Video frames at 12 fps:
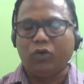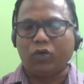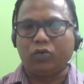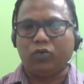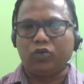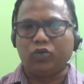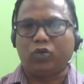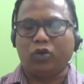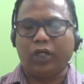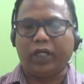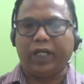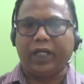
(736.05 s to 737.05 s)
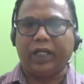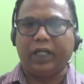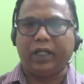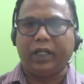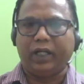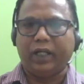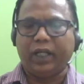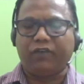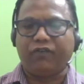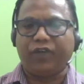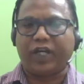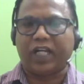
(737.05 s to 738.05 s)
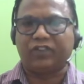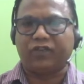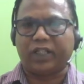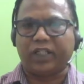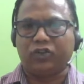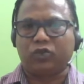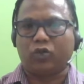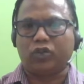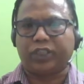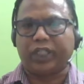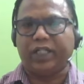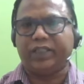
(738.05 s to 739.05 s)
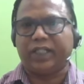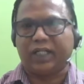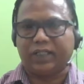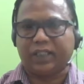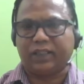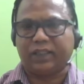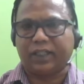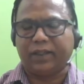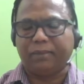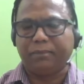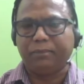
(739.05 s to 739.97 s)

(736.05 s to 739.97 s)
और उसको एक विकासवादी सोच के लिए जाना जाता है